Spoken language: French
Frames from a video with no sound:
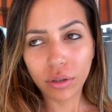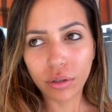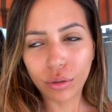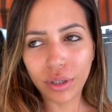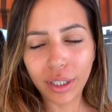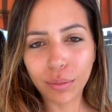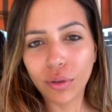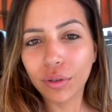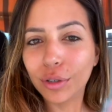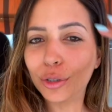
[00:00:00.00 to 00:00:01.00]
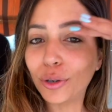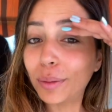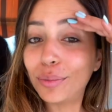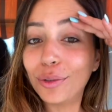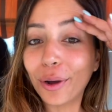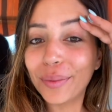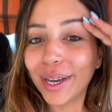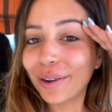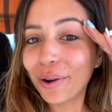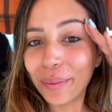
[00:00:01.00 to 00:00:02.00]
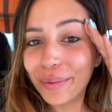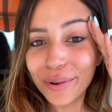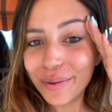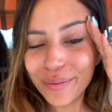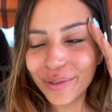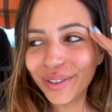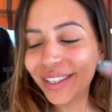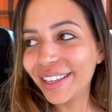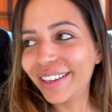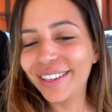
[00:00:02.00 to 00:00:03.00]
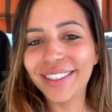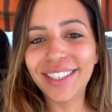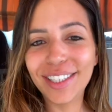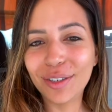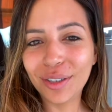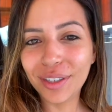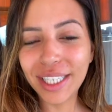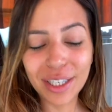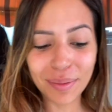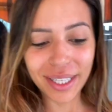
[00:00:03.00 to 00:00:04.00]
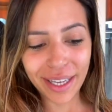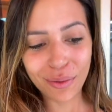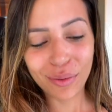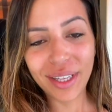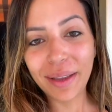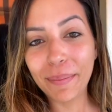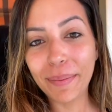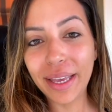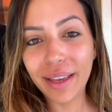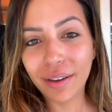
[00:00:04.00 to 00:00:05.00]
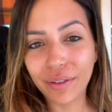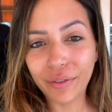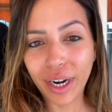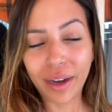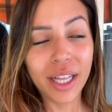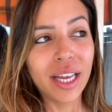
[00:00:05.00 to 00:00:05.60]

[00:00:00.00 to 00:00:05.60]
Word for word: Euh, honnêtement, euh, j'aurais pu dormir encore beaucoup plus si je, si je m'étais écoutée, mais voilà.